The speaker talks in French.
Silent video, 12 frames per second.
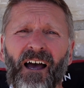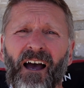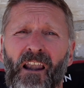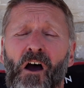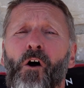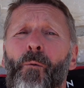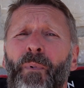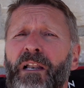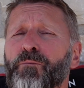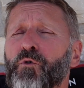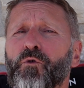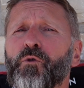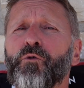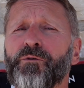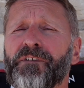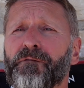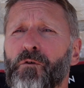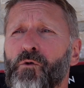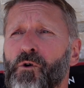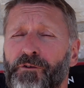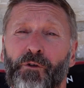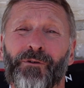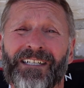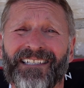Alors, on parle beaucoup au niveau euh,
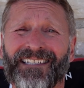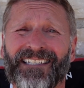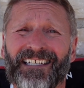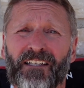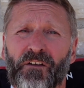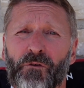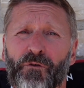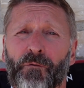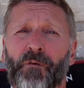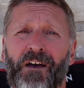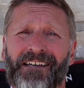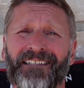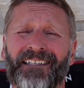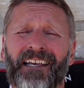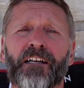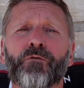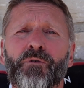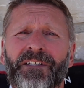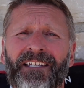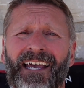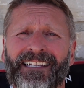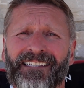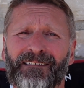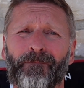touristique euh, du français en
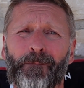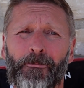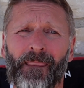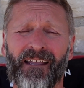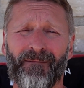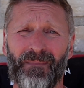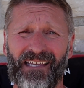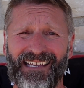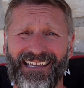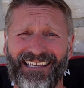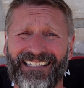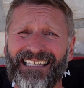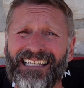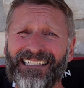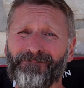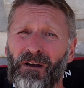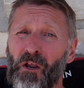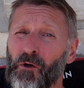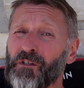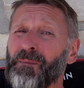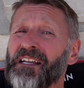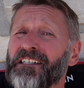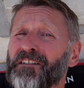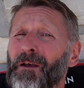Louisiane, mais malheureusement,
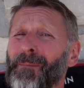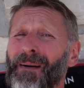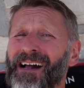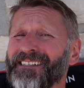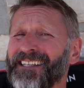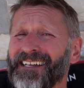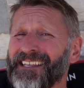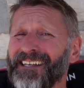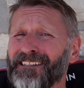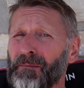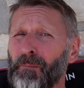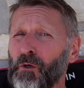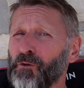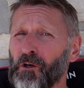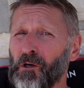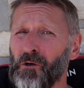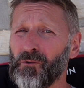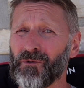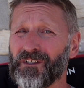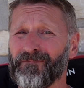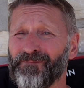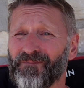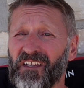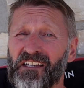ils se parlent derrière des portes closes.
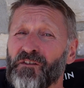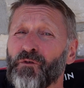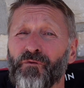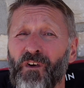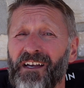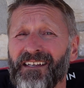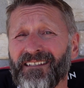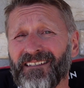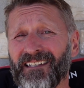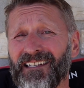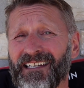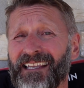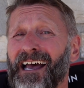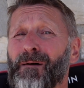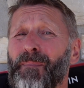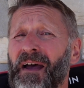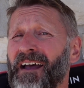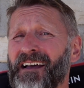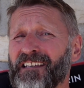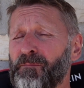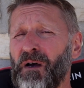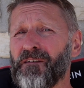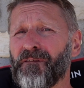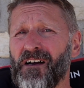Et souvent, c'est les grands-parents qui
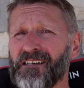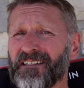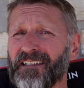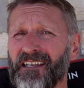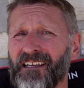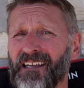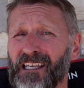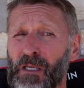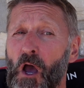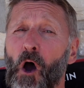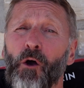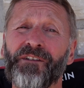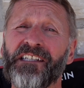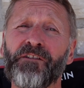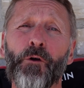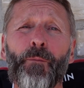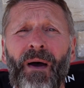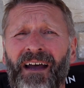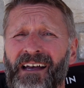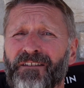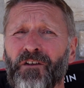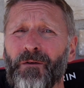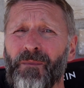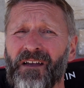parlent français et un des deux parents
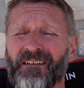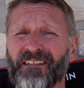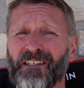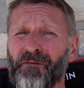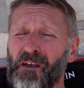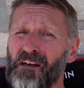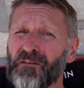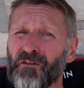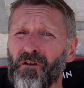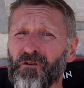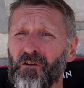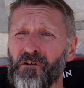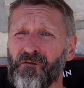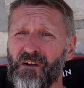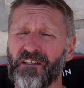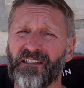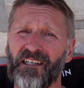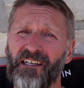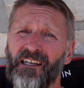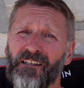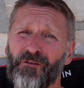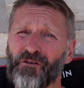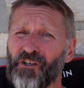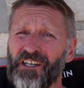seulement, ce qui fait en sorte que le français
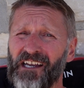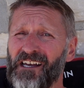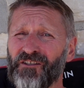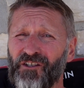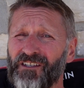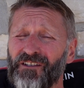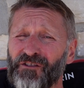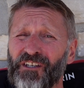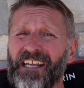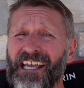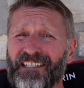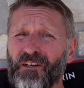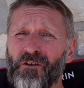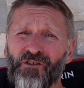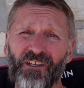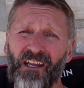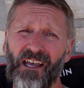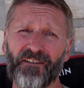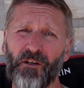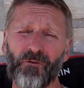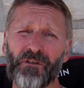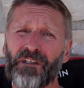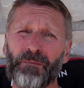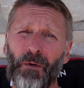de, génération en génération
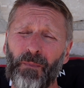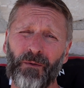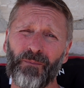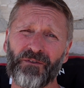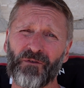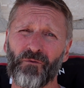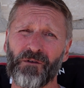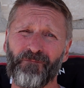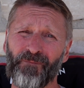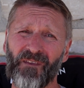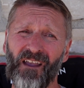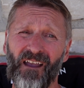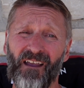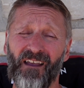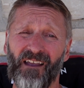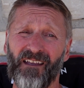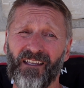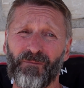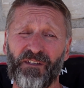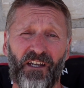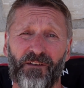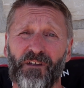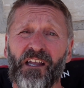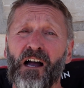ne s'est pas perpétué. Il m'est
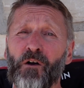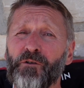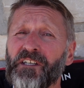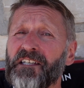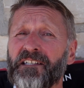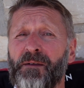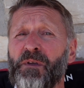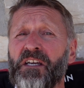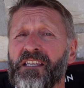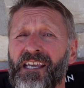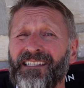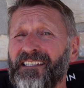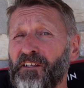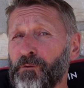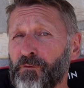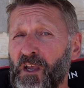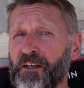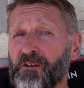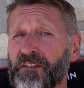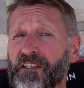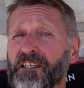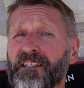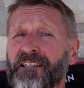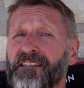arrivé de rencontrer des Américains qui étaient tout fiers de
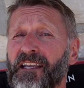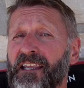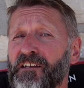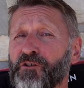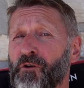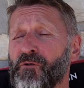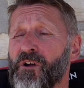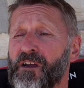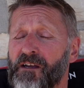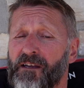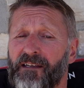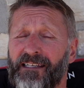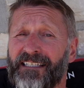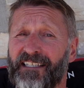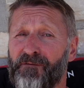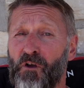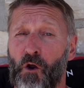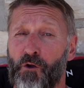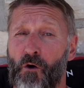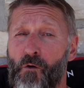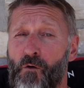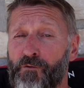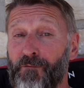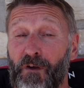dire qu'ils étaient cajuns et qu'ils avaient un
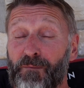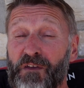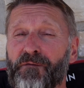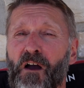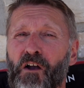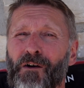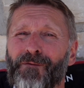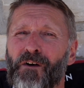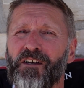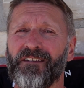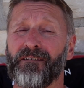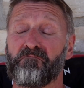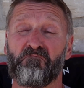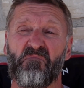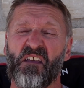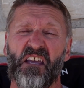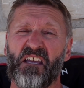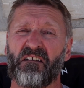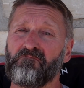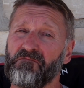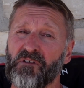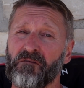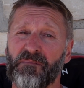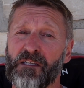nom de famille francophone, mais
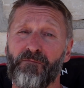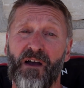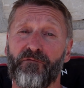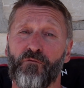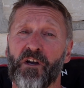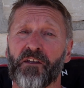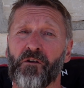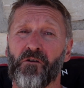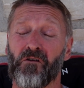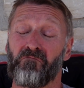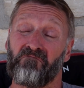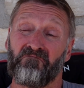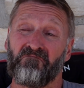ils m'avouaient que